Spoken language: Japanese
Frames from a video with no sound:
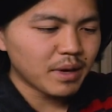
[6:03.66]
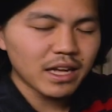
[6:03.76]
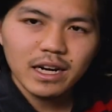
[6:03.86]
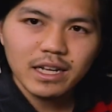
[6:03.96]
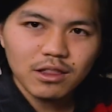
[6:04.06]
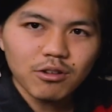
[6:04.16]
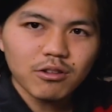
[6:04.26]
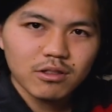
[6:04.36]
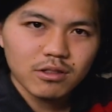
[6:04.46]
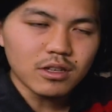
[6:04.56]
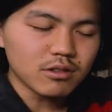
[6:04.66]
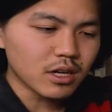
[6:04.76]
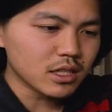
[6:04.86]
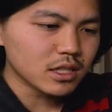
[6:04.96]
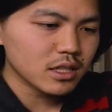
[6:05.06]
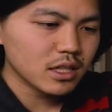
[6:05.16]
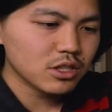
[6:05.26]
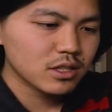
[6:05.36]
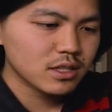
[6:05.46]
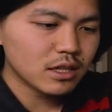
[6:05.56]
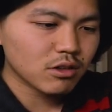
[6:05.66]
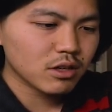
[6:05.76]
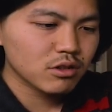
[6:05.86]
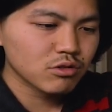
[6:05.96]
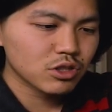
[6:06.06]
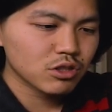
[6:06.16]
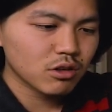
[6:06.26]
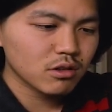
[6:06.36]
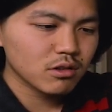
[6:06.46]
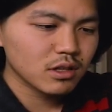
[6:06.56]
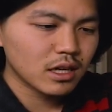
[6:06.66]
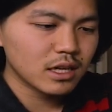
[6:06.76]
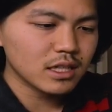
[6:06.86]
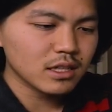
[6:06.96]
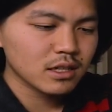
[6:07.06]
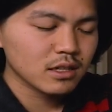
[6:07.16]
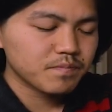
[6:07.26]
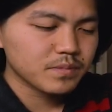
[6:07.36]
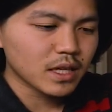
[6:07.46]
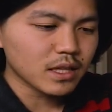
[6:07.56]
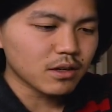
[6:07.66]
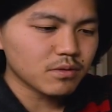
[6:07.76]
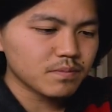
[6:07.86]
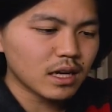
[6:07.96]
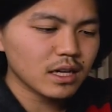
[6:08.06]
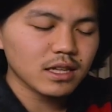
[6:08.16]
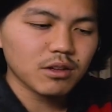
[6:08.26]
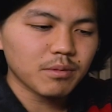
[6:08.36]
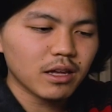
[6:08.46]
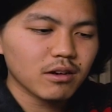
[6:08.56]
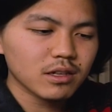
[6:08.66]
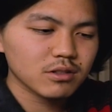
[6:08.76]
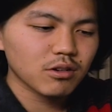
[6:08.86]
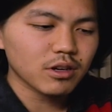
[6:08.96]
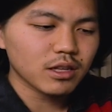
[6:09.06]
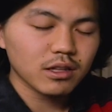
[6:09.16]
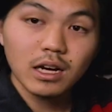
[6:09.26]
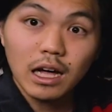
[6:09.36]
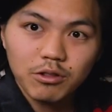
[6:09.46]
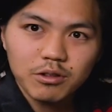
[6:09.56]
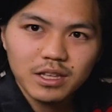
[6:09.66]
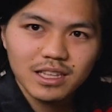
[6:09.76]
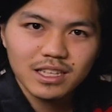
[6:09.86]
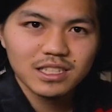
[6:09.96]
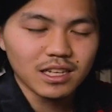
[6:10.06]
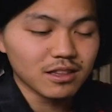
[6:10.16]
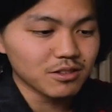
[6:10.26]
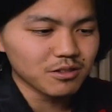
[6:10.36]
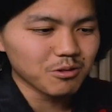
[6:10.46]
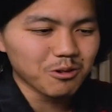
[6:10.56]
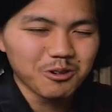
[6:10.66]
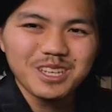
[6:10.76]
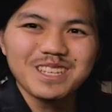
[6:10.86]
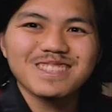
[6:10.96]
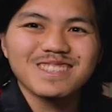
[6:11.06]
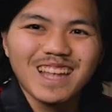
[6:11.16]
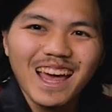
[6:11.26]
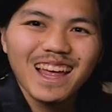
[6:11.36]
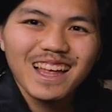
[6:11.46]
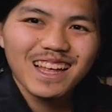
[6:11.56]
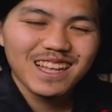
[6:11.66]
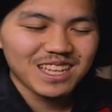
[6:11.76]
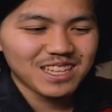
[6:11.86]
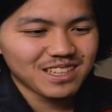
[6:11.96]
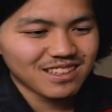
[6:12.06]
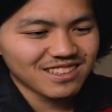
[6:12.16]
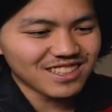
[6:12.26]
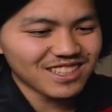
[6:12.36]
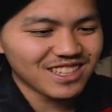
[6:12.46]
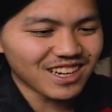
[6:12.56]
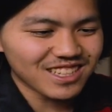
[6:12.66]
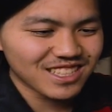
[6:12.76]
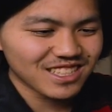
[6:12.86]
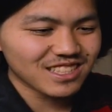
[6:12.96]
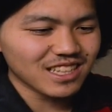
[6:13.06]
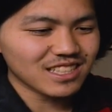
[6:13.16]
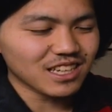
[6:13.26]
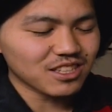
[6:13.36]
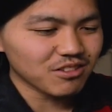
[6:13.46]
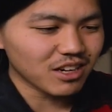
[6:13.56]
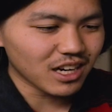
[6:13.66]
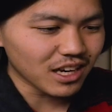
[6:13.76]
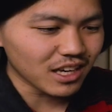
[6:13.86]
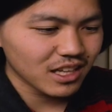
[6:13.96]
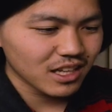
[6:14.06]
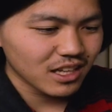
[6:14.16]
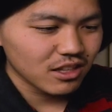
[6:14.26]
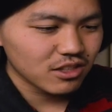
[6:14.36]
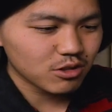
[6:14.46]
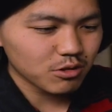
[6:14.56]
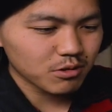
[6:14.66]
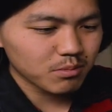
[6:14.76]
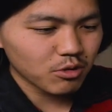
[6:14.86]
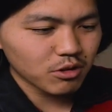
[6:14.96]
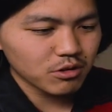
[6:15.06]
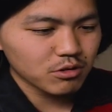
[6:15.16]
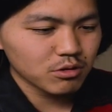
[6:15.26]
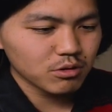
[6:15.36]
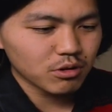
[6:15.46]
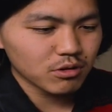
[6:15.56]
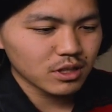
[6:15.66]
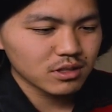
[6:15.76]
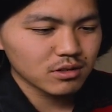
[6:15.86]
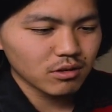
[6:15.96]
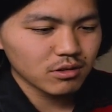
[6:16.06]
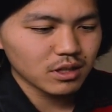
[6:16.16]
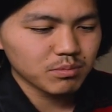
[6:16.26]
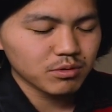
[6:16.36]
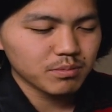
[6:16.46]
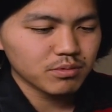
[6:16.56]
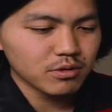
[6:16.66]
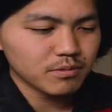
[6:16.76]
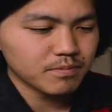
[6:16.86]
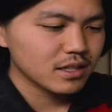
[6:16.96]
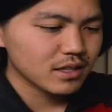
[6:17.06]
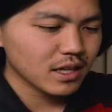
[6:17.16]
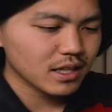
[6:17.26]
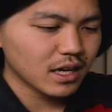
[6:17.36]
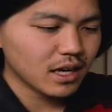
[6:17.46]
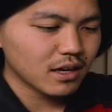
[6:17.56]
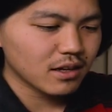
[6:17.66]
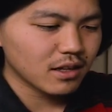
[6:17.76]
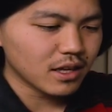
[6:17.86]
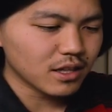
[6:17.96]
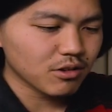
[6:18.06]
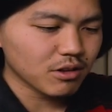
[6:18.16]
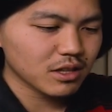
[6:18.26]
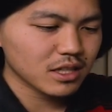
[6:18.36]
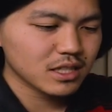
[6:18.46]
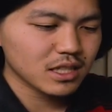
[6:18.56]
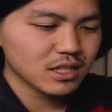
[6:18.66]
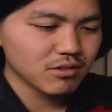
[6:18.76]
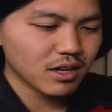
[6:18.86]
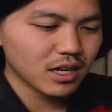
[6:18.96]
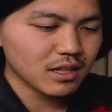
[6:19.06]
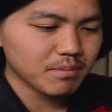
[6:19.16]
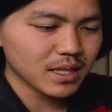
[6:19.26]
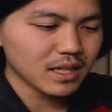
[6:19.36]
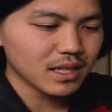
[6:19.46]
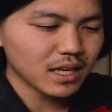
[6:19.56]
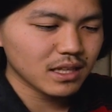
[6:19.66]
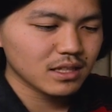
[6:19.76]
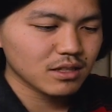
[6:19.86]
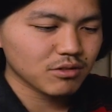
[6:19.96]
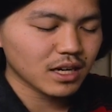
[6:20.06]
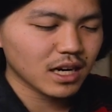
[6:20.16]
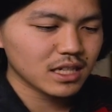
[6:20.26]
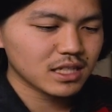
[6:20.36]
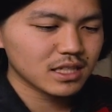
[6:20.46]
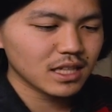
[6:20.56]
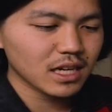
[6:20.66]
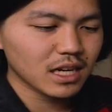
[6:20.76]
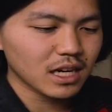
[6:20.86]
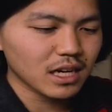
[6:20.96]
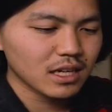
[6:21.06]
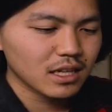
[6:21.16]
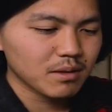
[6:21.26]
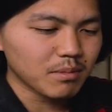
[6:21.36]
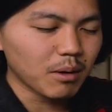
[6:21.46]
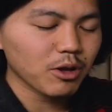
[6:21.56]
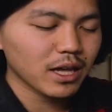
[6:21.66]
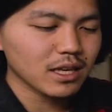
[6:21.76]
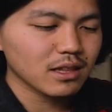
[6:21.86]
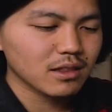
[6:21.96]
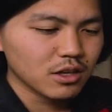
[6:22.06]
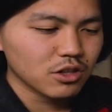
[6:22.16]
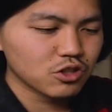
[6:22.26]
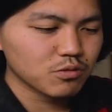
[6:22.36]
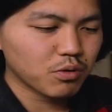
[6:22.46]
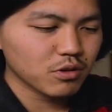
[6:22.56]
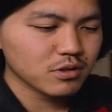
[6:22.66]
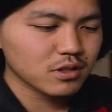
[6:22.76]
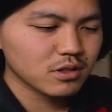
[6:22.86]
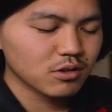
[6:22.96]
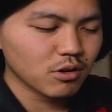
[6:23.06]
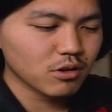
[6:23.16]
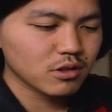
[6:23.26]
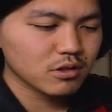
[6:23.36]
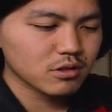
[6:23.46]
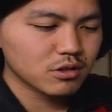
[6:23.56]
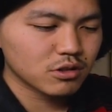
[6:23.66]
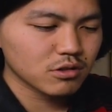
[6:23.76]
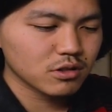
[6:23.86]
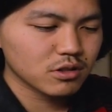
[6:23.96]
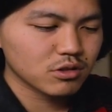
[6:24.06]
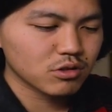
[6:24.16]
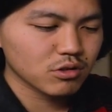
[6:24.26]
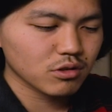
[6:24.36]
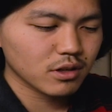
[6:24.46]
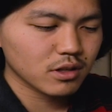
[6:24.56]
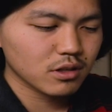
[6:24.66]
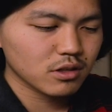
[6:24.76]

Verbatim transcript: メールありがとうっていう感じで、Je sais très touchant à lire。なんだろう、あなたのメールはすごい感動的でしたっていう。もういいっすね。いい感じですね、最初は。はい。Sûrement nous nous connaissons depuis peu。ただ、えーと、私たちはまだね、お互い知ってから間もない。Je pense donc tu surgestes。